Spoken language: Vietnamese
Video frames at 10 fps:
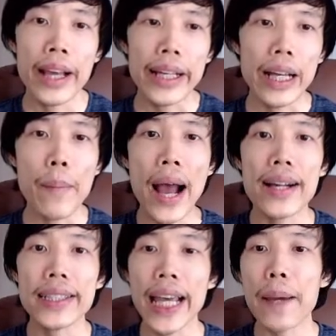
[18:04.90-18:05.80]
các
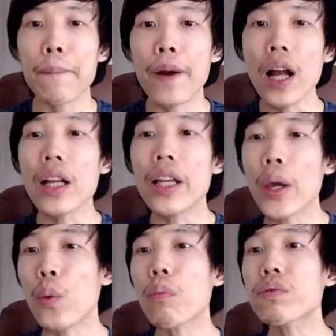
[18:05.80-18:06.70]
bạn xem rất
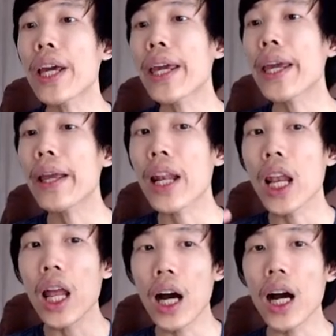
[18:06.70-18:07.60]
nhiều công ty
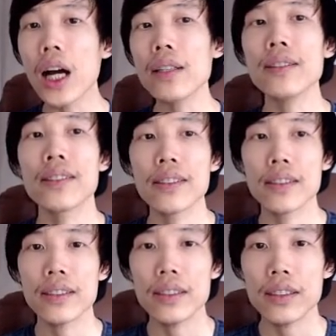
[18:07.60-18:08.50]
lớn
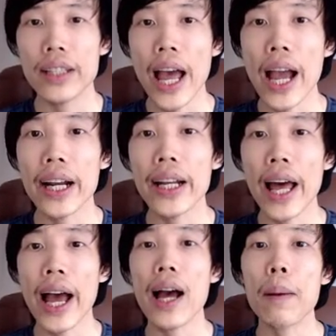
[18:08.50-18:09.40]
đang
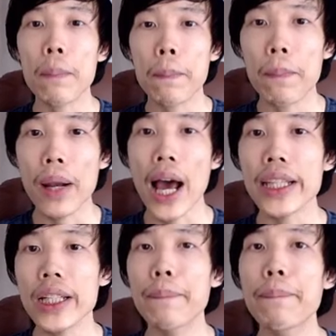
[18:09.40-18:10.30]
là
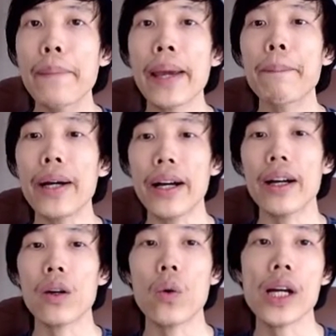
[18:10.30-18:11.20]
platinum member
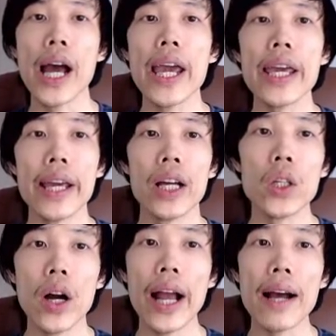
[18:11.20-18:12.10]
của cái
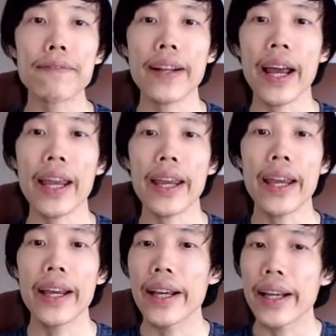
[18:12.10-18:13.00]
tô gap này
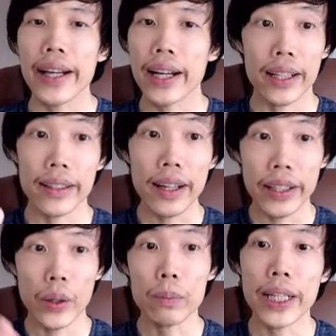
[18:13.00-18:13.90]
rất
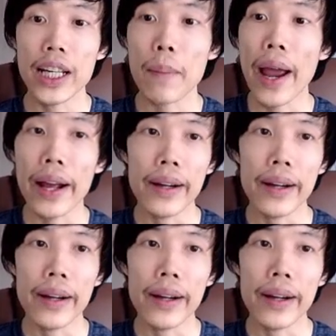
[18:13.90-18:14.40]
nhiều công ty nha các bạn